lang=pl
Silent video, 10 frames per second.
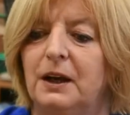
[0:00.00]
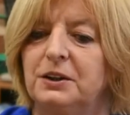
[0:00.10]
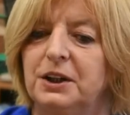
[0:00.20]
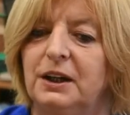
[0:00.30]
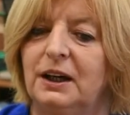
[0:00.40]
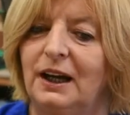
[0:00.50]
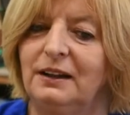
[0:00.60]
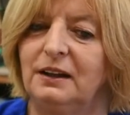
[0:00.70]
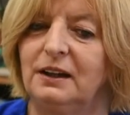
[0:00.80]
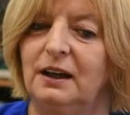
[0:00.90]
że
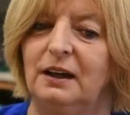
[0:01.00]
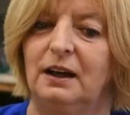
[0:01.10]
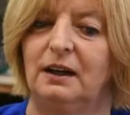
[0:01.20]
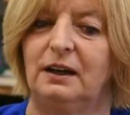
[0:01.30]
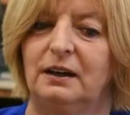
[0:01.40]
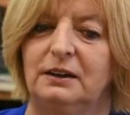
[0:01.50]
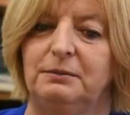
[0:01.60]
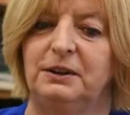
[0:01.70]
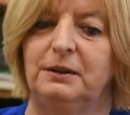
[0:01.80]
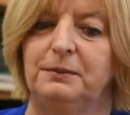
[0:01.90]
chętnie jak
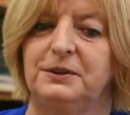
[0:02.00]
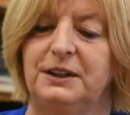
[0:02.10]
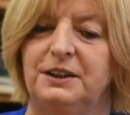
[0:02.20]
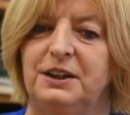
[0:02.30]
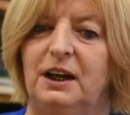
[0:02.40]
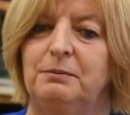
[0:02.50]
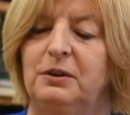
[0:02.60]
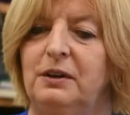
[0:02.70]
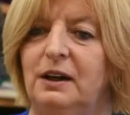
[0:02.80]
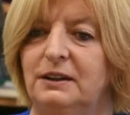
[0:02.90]
gdyby te postacie
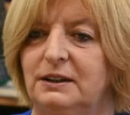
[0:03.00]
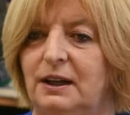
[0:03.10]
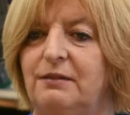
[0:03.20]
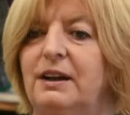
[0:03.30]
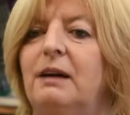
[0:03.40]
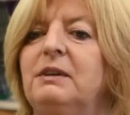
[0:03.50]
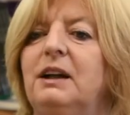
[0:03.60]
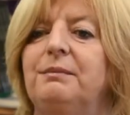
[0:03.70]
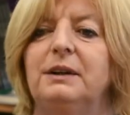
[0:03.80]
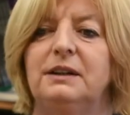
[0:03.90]
albo stawiamy
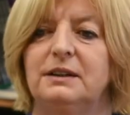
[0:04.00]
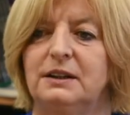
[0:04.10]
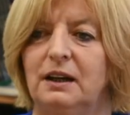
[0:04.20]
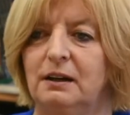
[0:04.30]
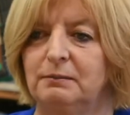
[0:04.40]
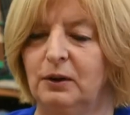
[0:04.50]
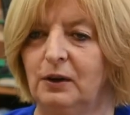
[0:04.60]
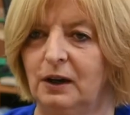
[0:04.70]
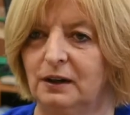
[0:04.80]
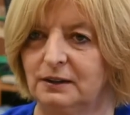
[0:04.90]
na piedestal, albo
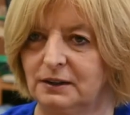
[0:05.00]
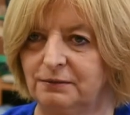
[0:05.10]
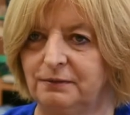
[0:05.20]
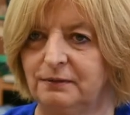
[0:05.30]
z,